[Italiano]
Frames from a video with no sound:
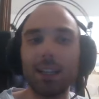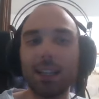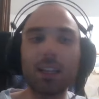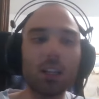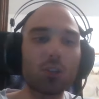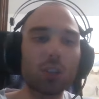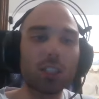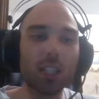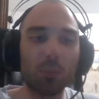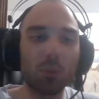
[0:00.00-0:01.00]
la religione
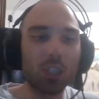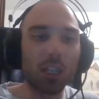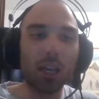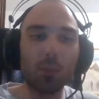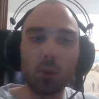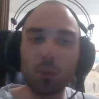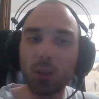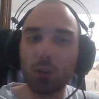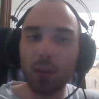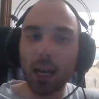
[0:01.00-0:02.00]
si capisce che è più o
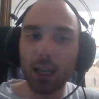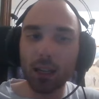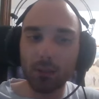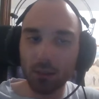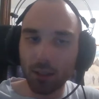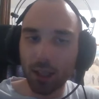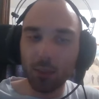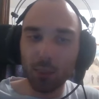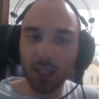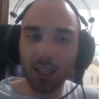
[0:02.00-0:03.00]
meno umana,
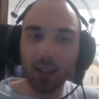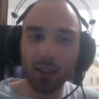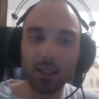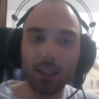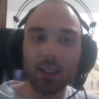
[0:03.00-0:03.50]
ok? Perché?